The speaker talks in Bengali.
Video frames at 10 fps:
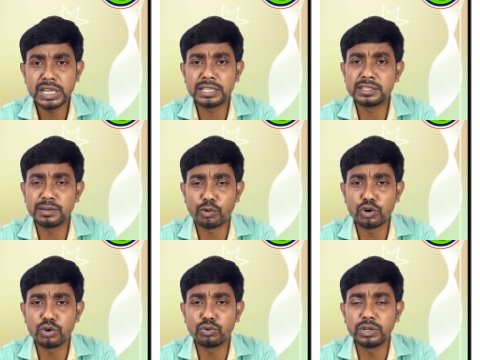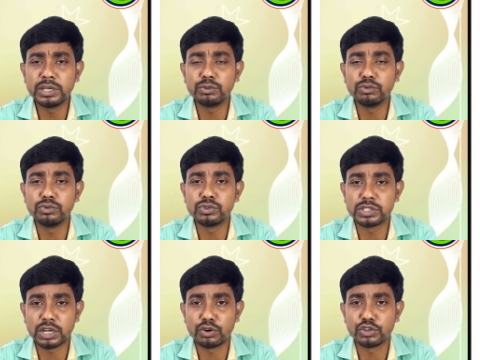আর যে বর্ণগুলি
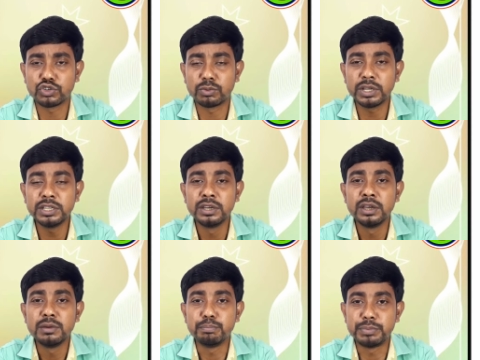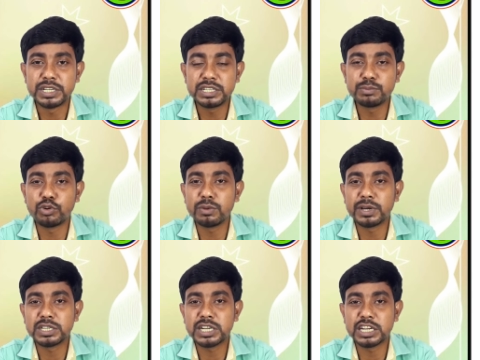উচ্চারণের সময় বেশি
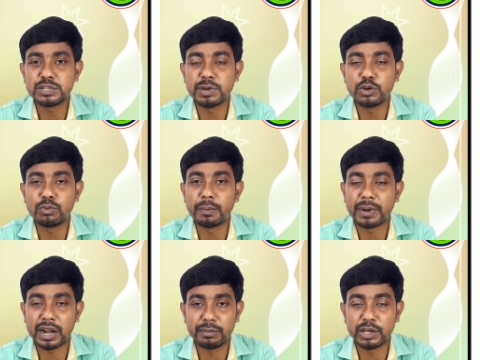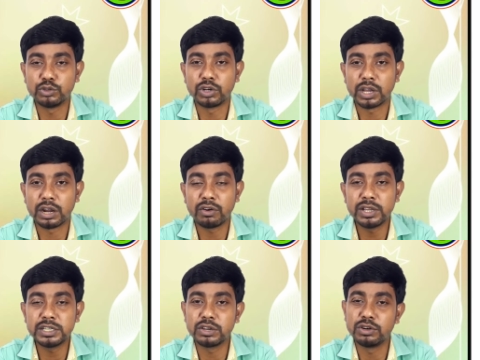পরিমাণ শ্বাসবায়ু বা প্রাণবায়ু দরকার
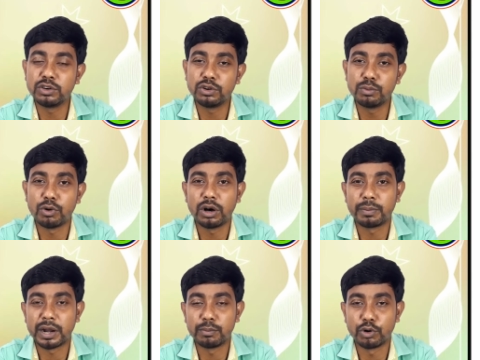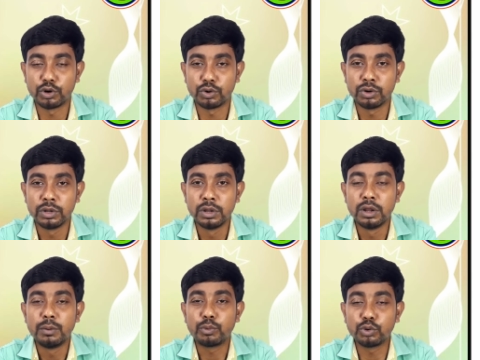হয় সেগুলি হলো মহাপ্রাণ বর্ণ
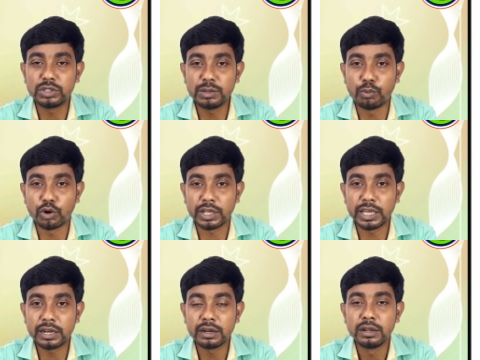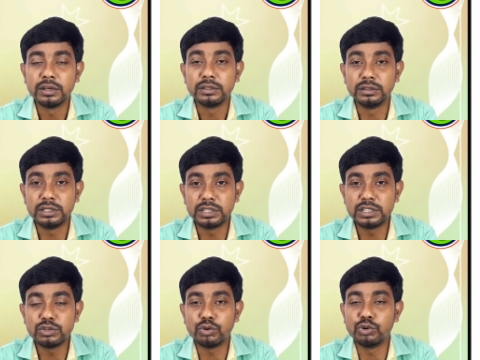প্রতি বর্গের
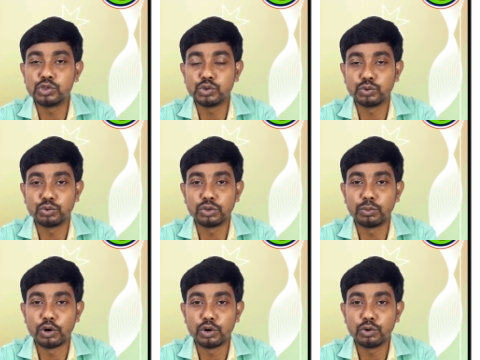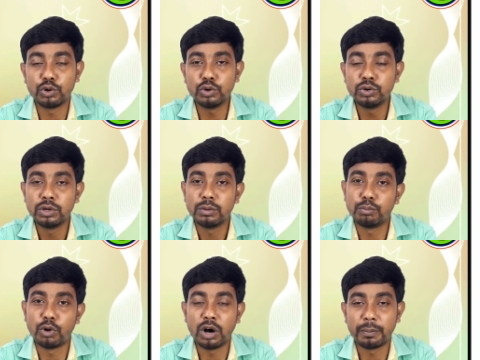দ্বিতীয় ও চতুর্থ বর্ণ হল
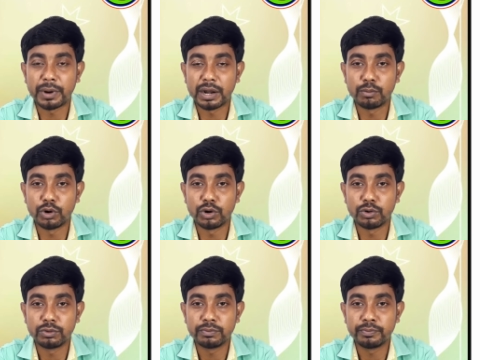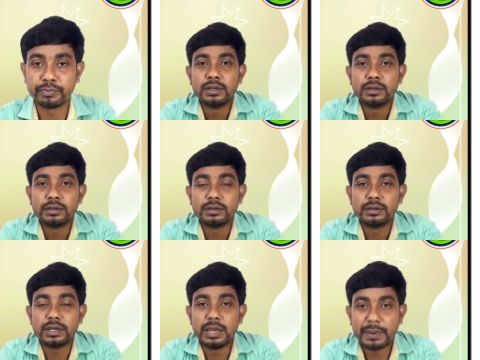মহাপ্রাণ বর্ণ
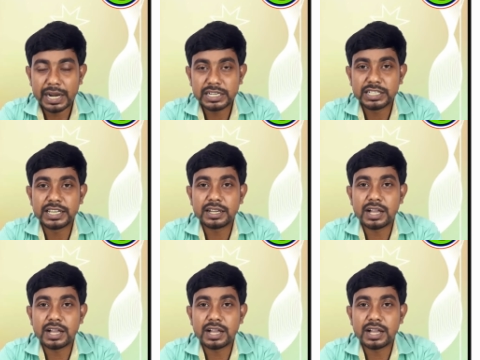এবার আসা যাক